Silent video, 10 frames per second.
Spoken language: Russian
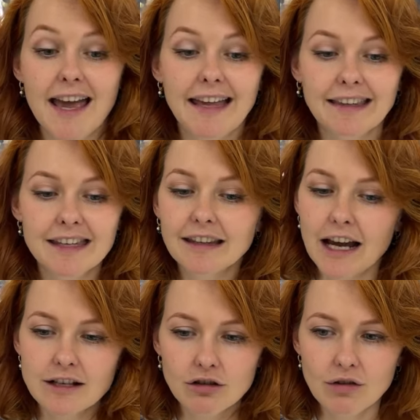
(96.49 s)
Это не
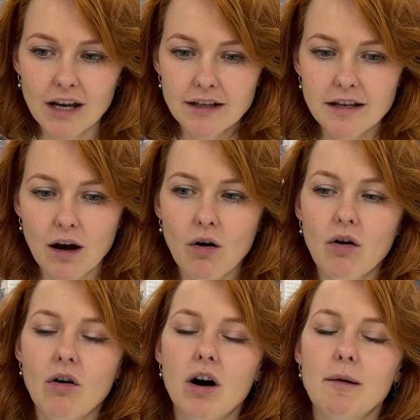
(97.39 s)
та история, где,
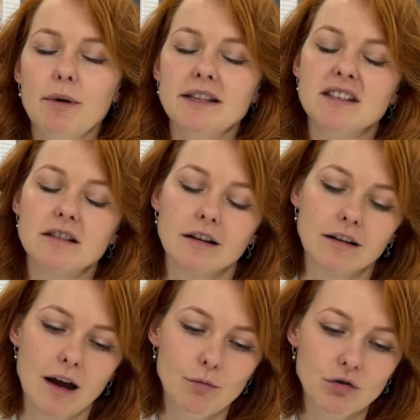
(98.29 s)
о, опять
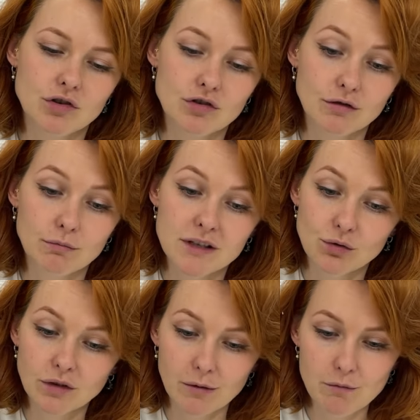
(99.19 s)
Инстаграм хочет, чтобы мы
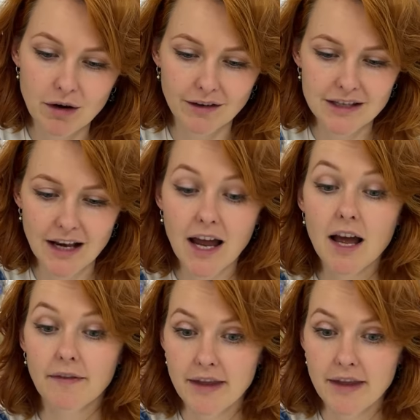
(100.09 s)
сутками проводили.